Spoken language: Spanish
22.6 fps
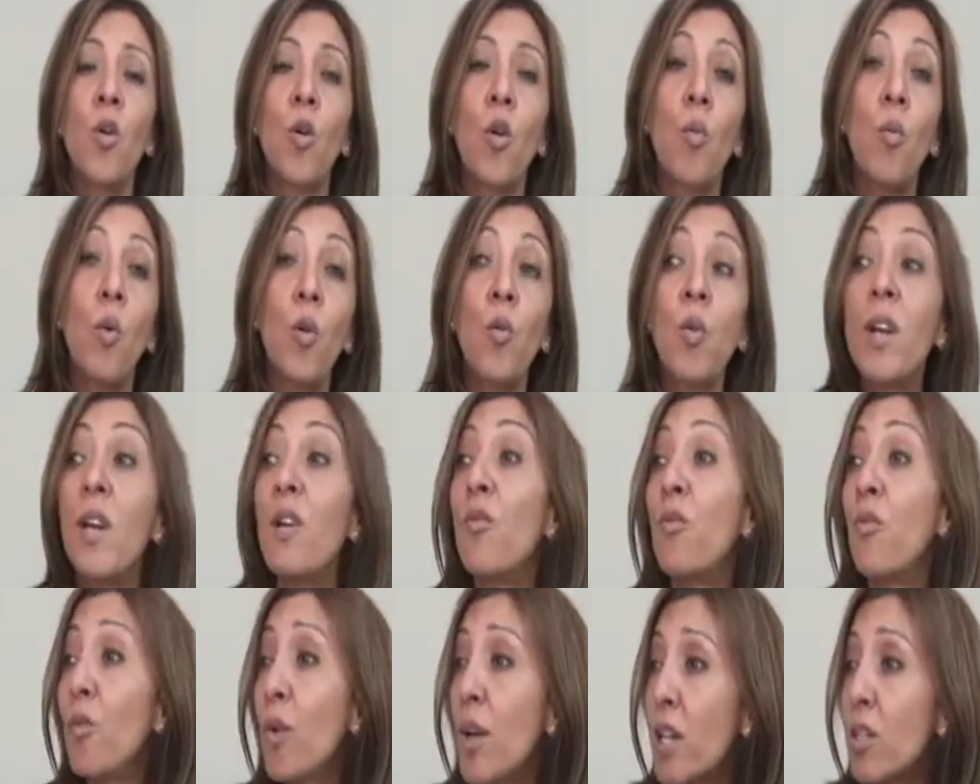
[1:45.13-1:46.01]
Como un
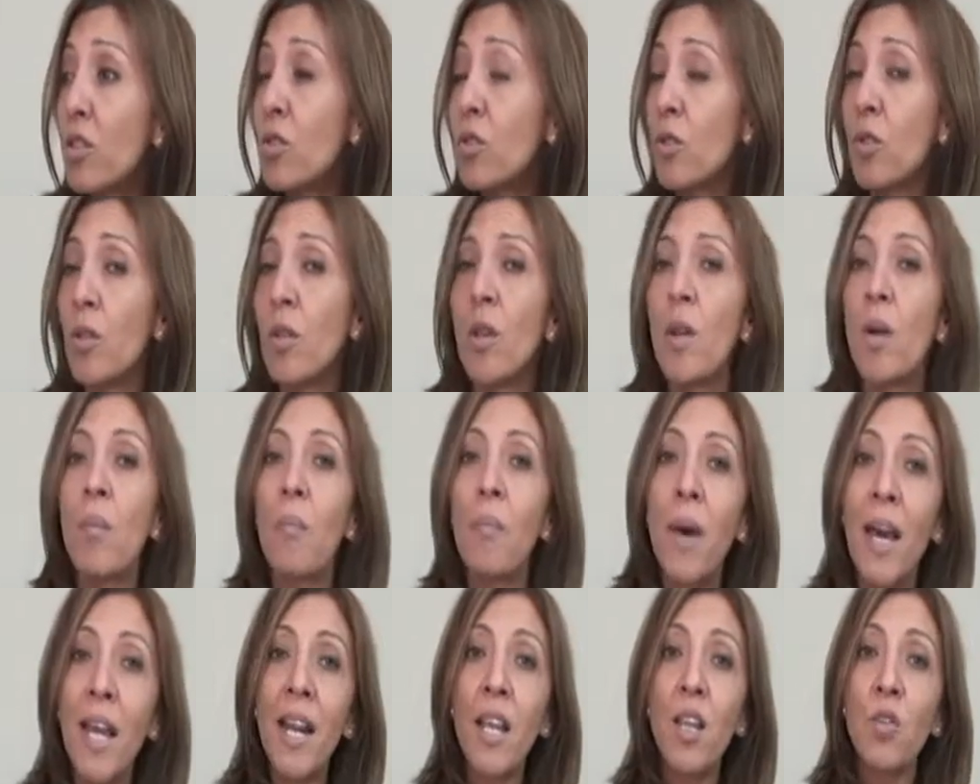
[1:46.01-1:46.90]
esfuerzo
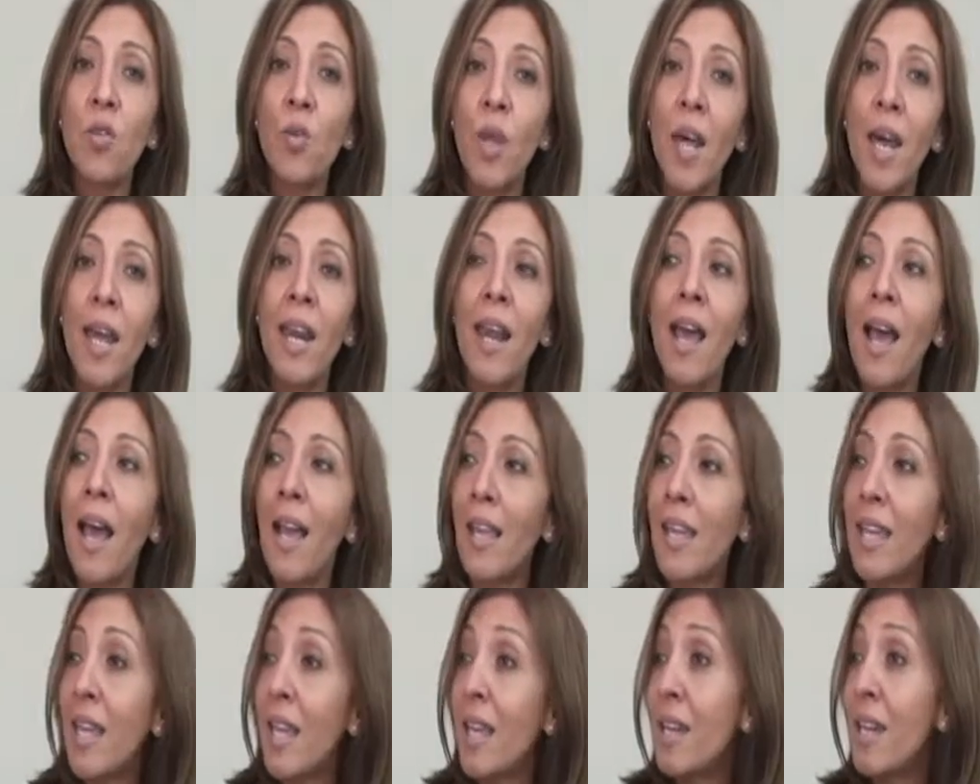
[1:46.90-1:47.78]
para ayudar a
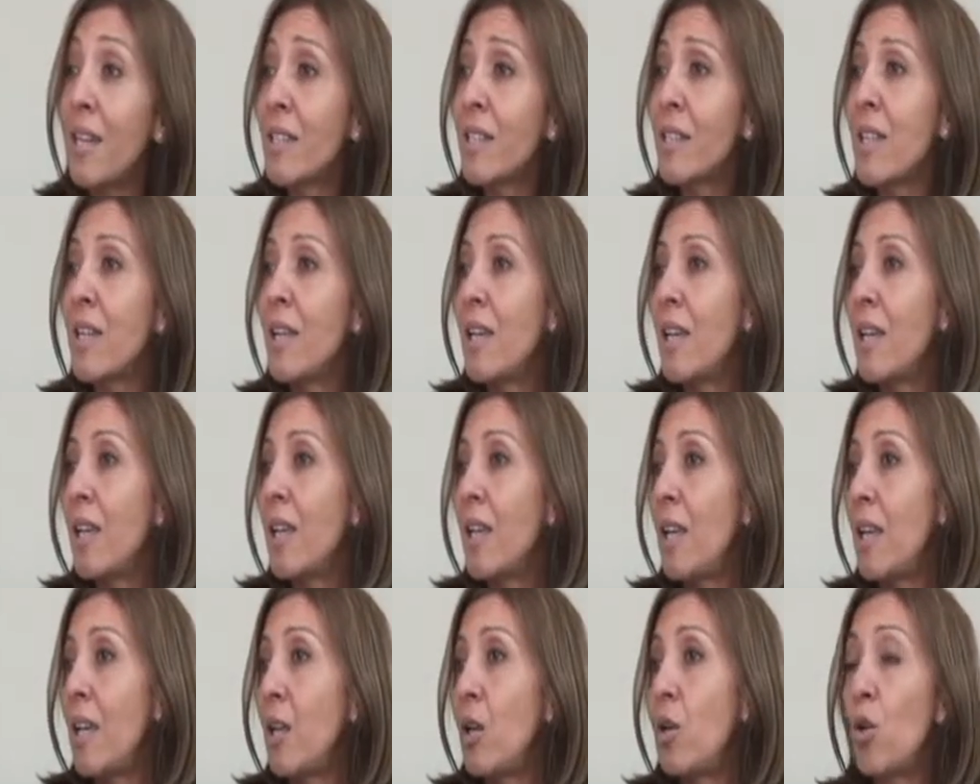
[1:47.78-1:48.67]
quienes
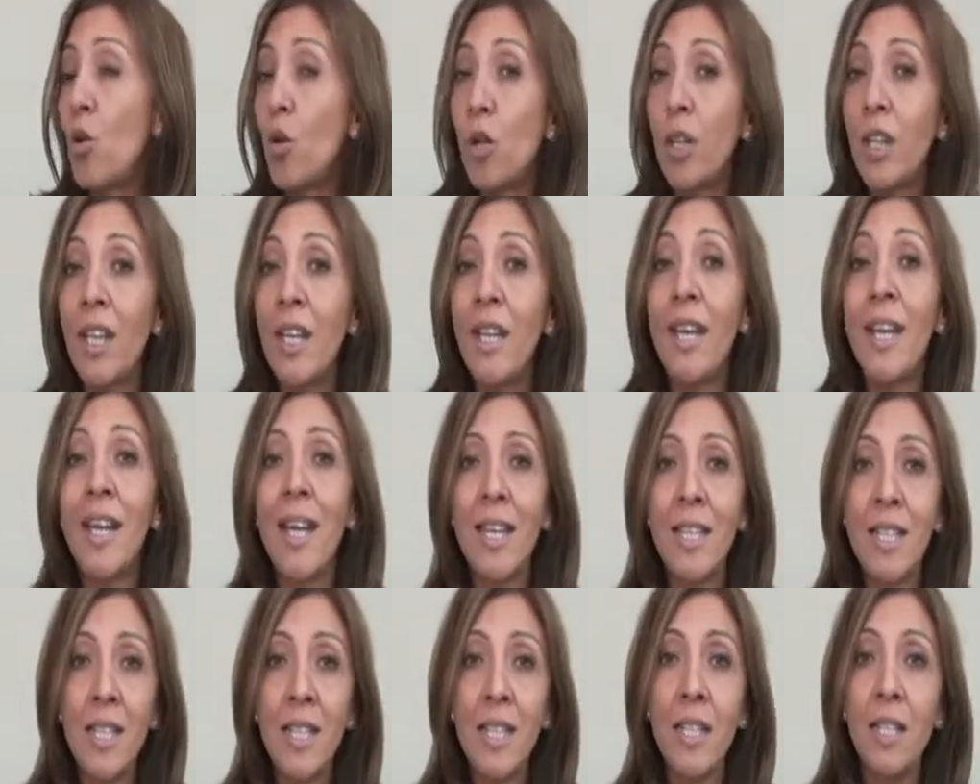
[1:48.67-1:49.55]
eh, no tienen
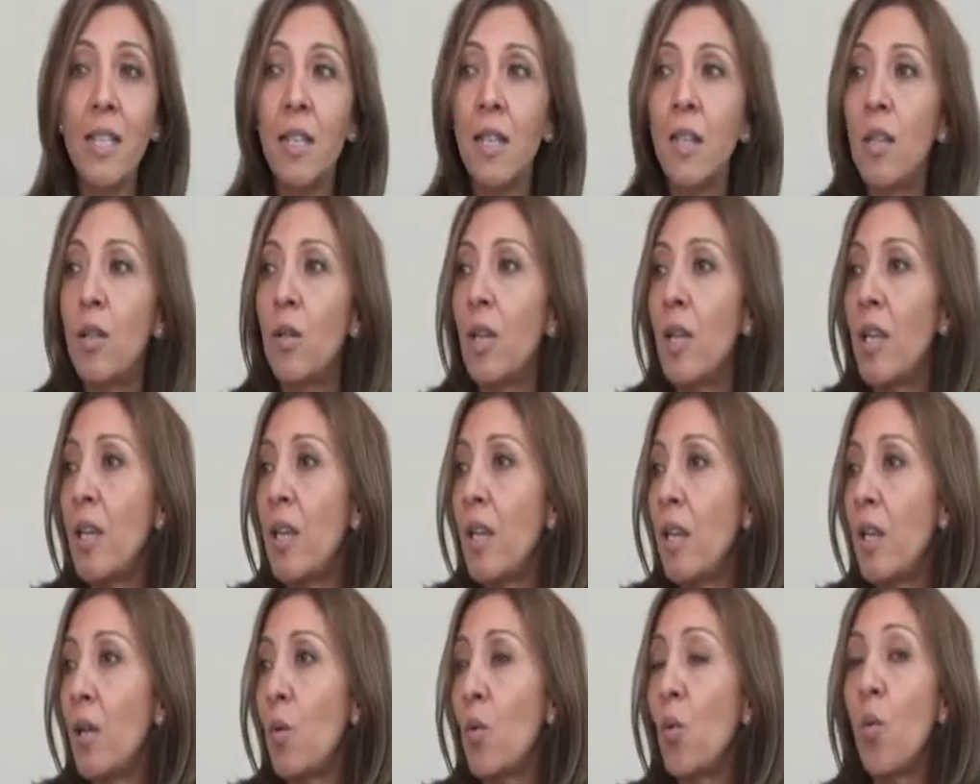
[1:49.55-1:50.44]
allí
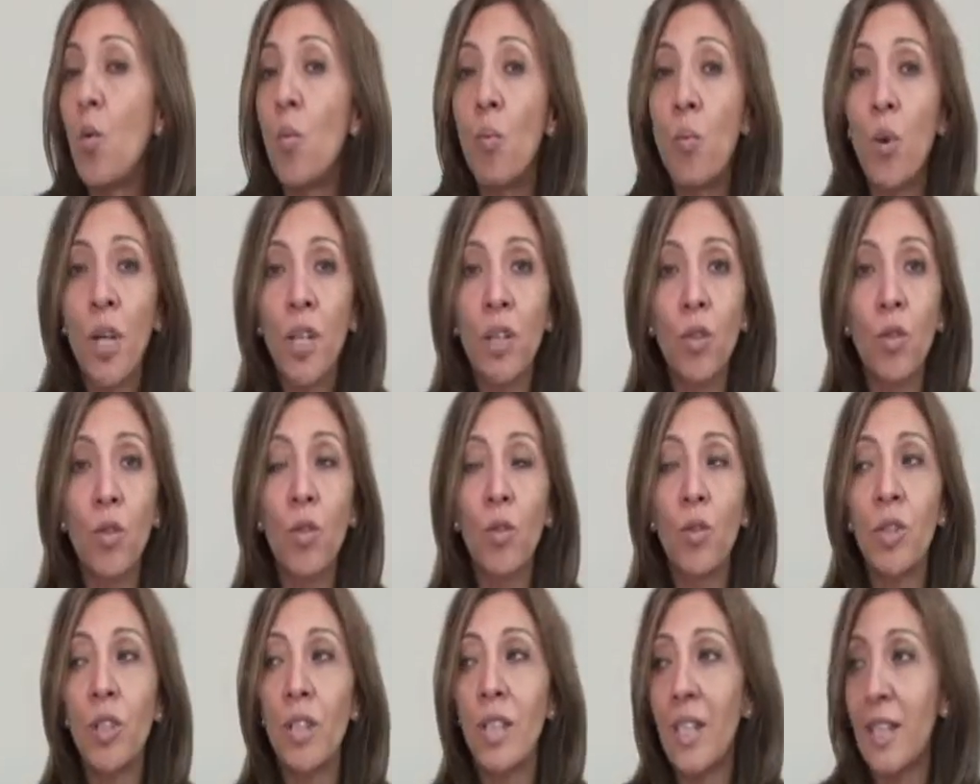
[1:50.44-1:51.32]
eh, un
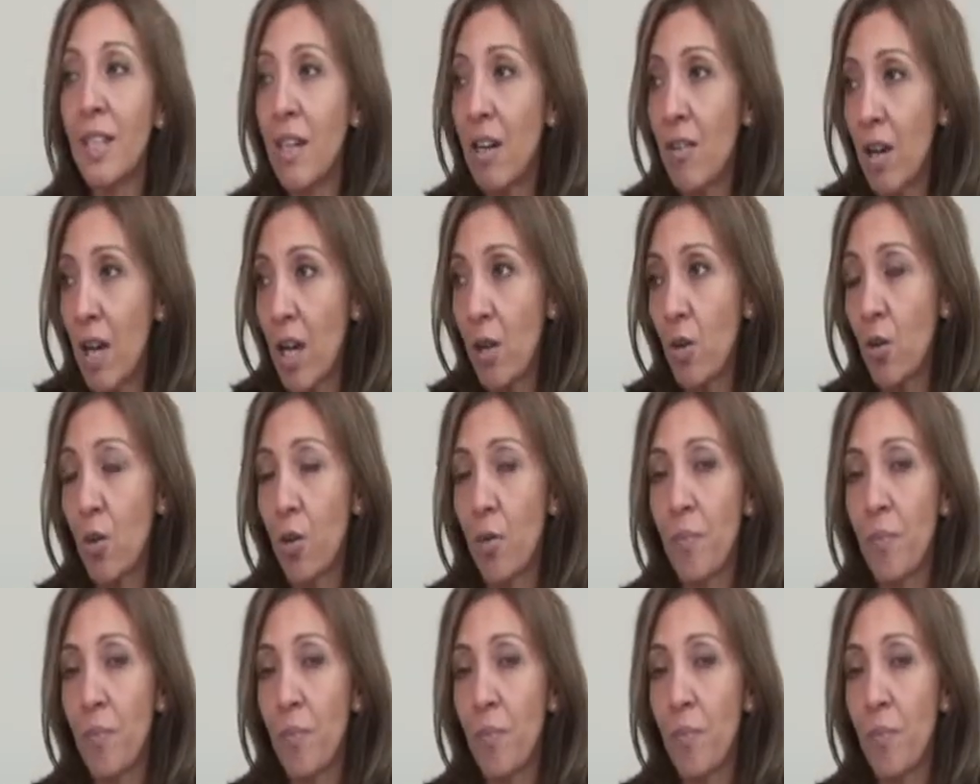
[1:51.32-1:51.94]
puesto de trabajo.